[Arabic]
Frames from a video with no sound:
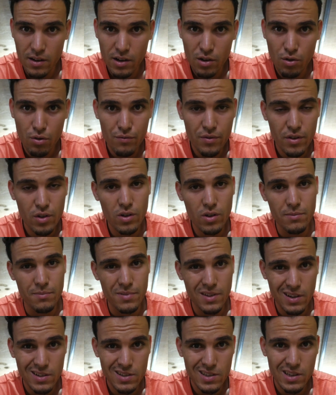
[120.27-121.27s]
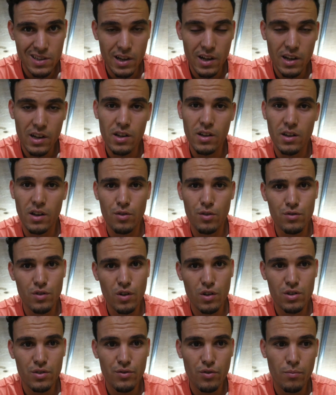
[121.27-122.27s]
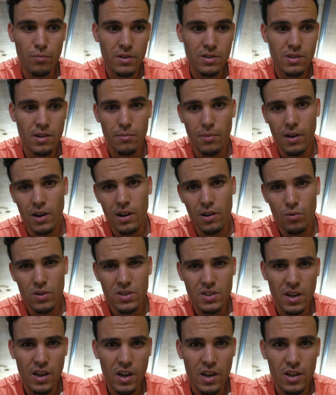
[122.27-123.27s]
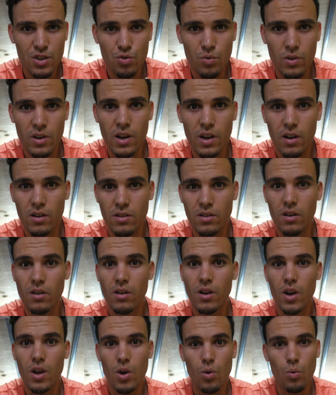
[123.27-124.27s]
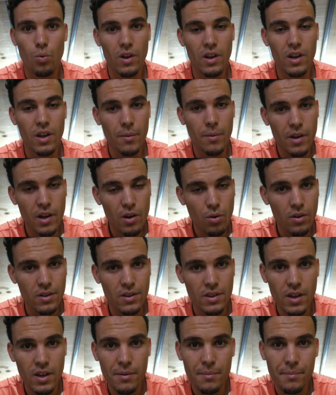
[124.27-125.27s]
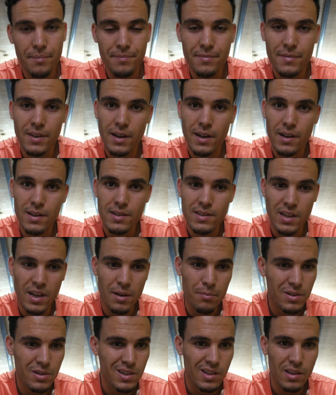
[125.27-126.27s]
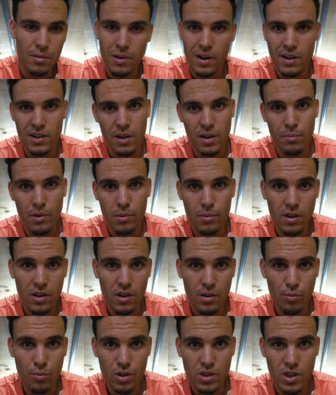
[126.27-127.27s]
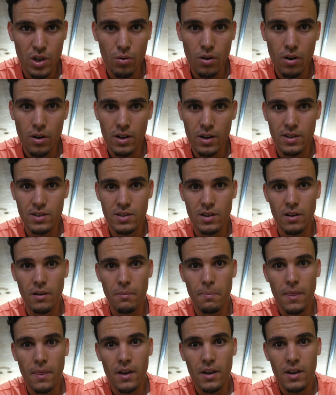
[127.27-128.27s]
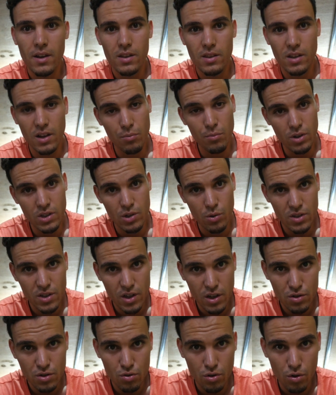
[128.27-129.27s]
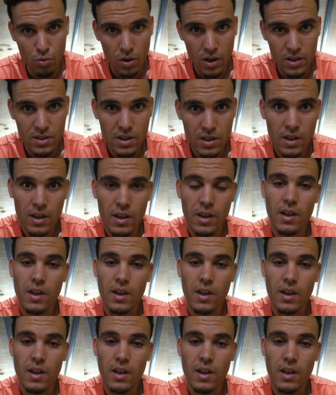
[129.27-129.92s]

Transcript: لكم فيديوهات بداك الستايل اللي كنتو كتشوفو مثلا بحال وثائقي شويه هكذا ولكن من هنا لقدام آه، صعيب باش غادي نبقى نكمل بداك المحتوى حيت داك المحتوى تيخصو الوقت